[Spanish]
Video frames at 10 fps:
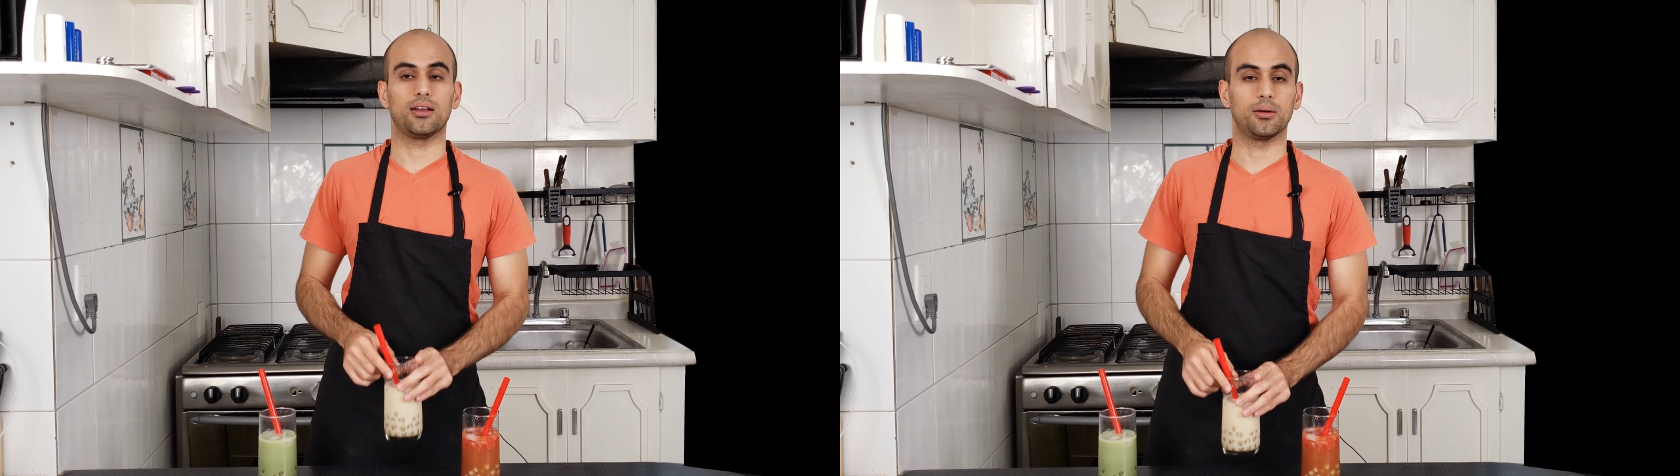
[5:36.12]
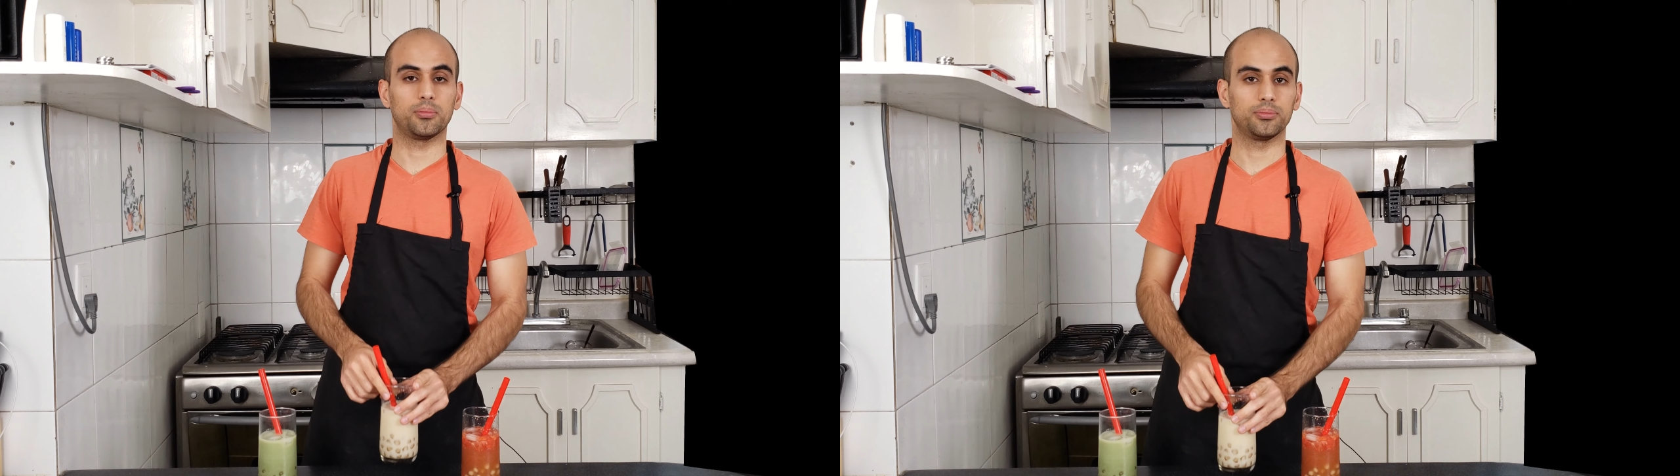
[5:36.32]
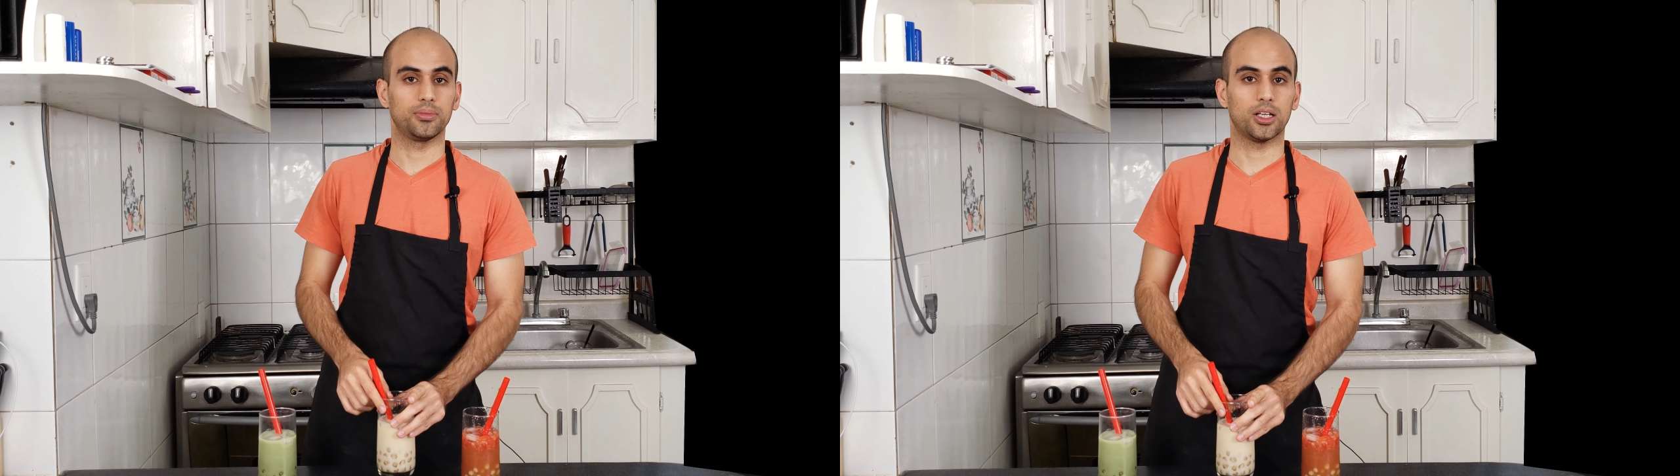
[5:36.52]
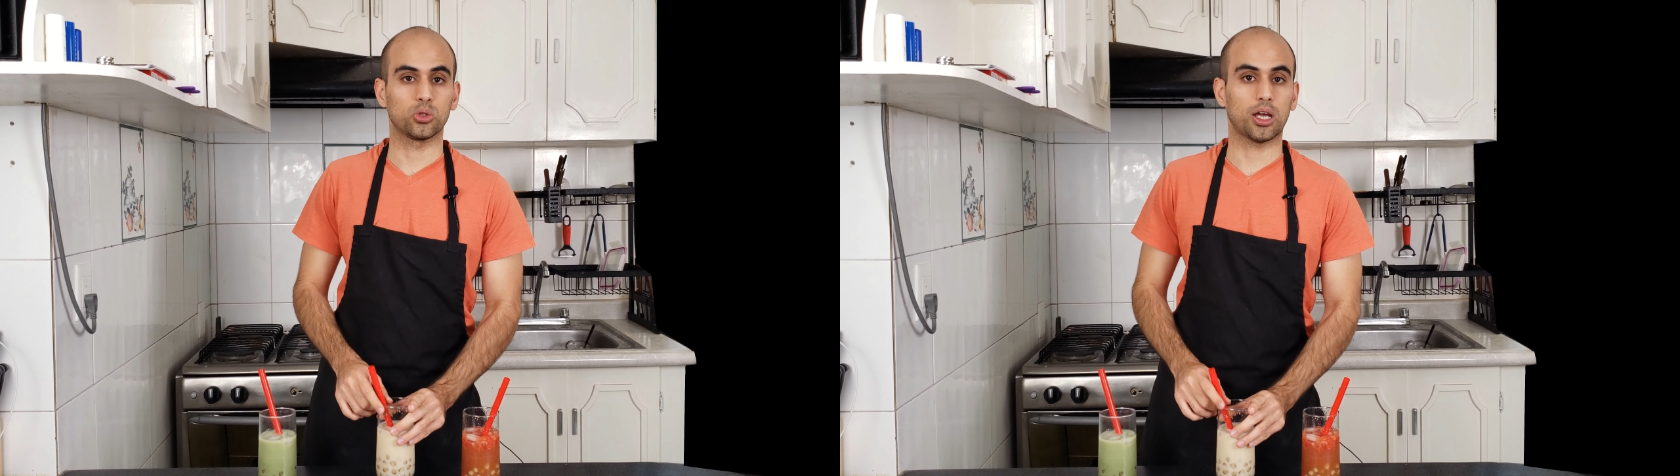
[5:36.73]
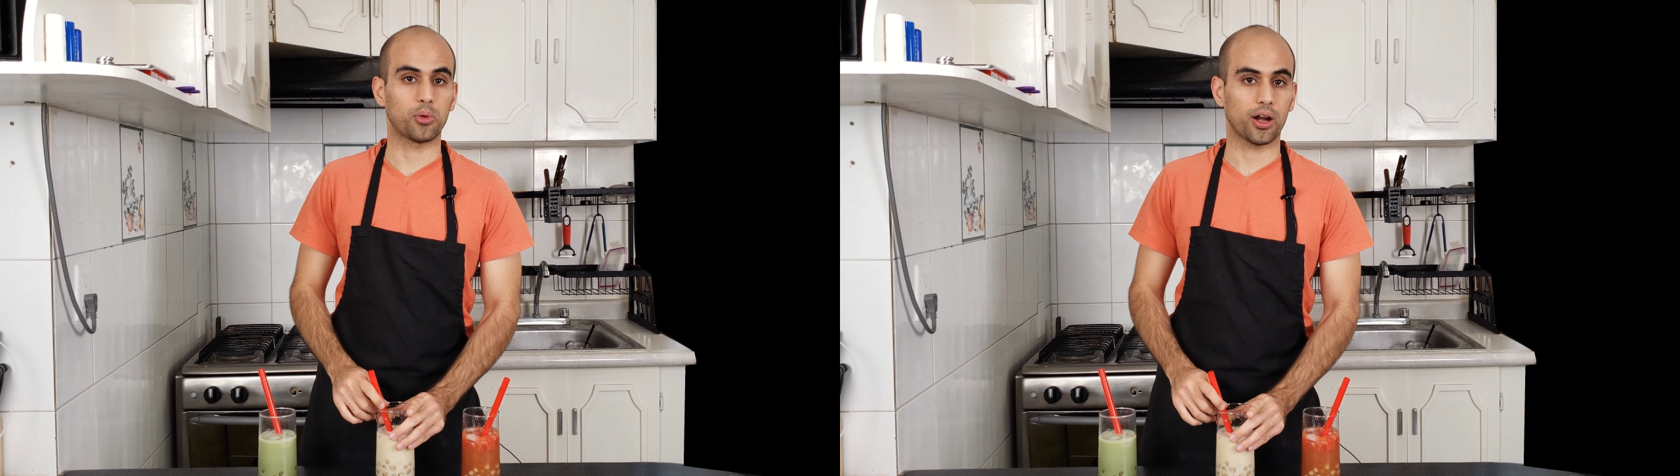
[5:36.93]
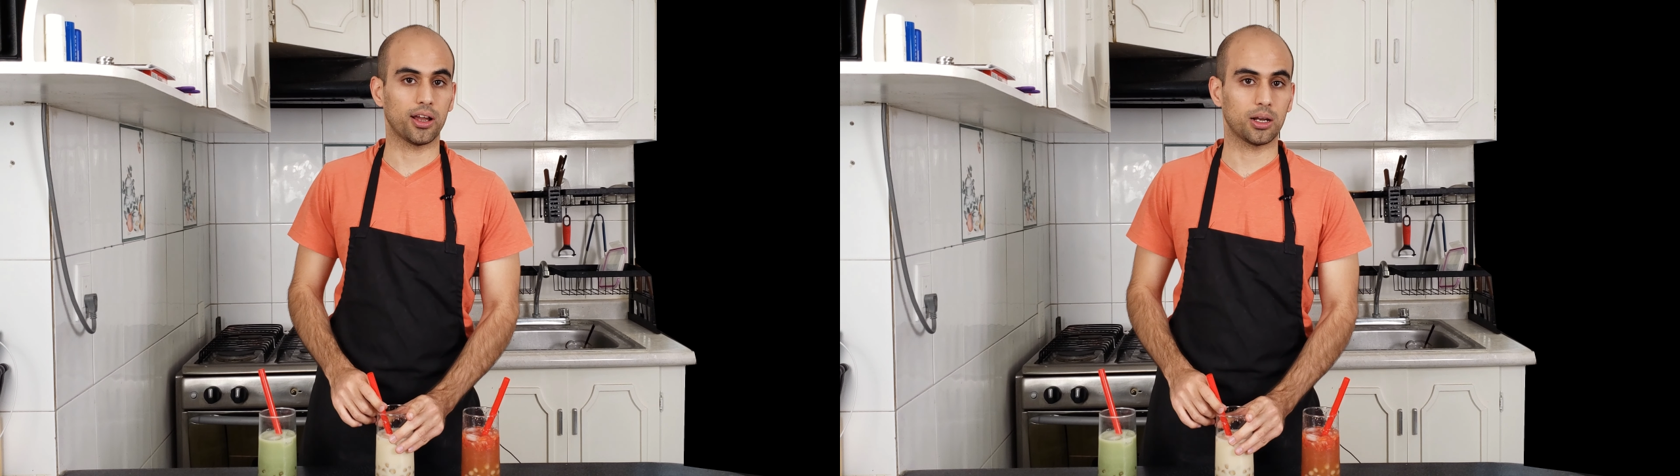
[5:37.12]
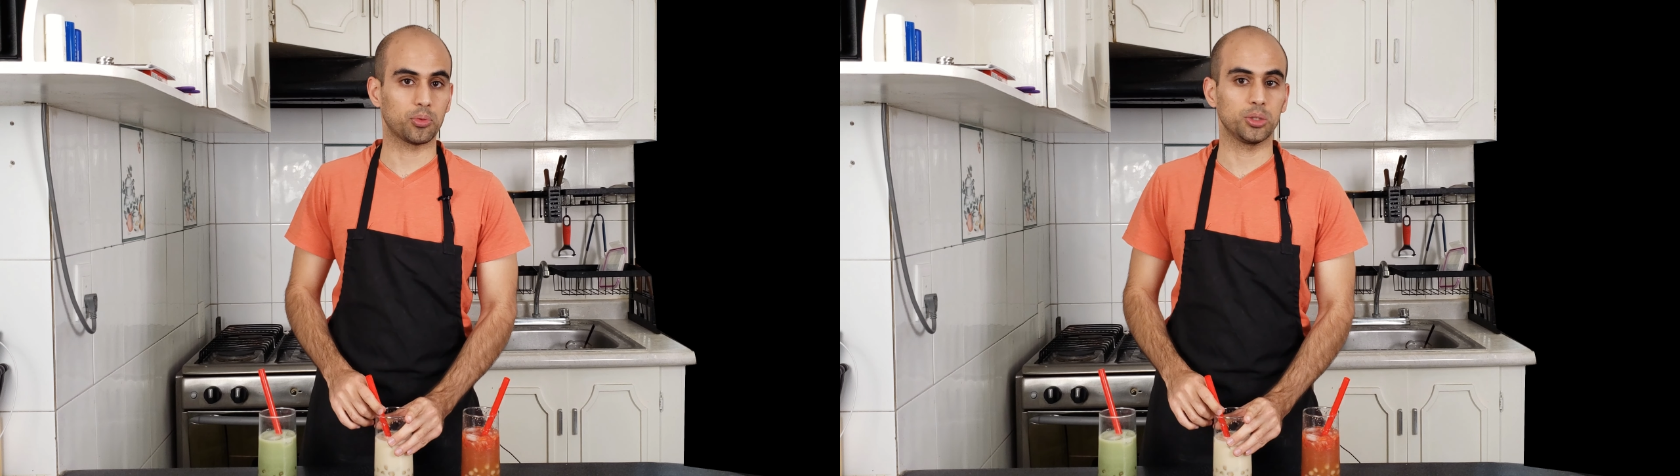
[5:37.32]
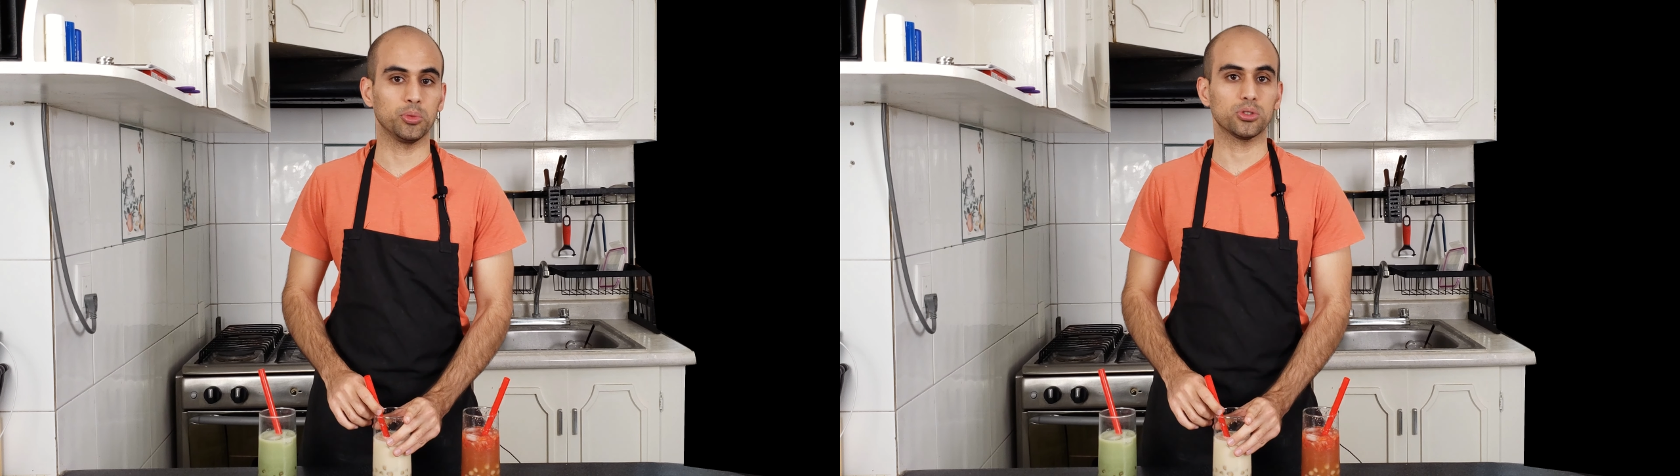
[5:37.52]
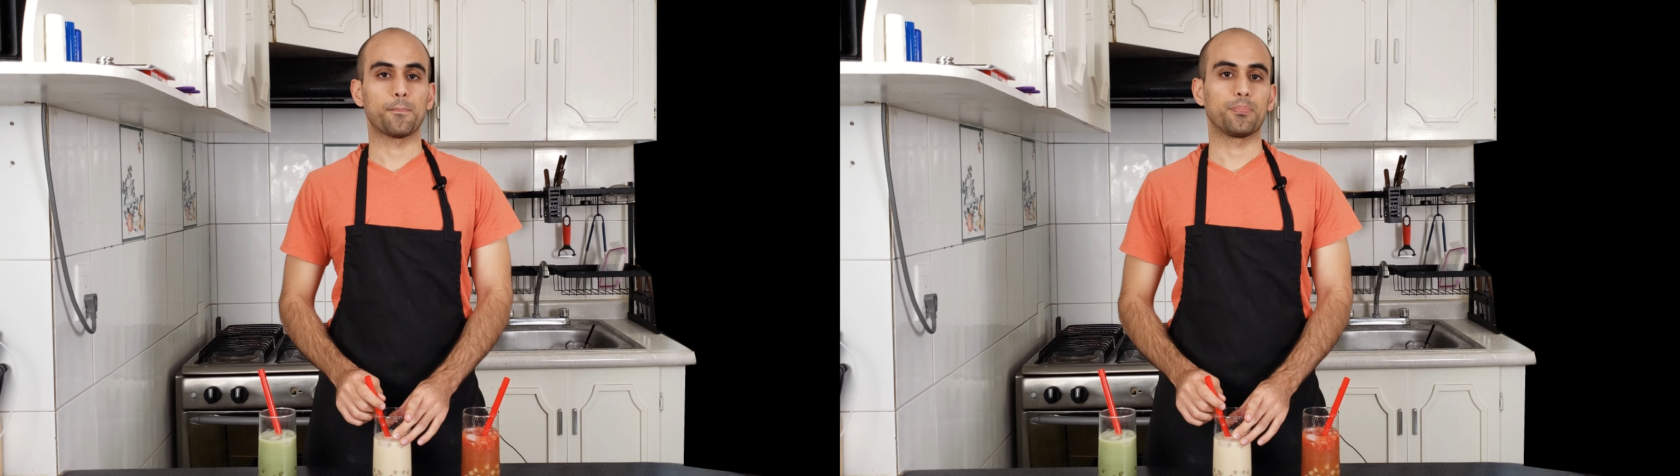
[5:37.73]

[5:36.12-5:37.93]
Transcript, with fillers: la azúcar morena que le pusimos.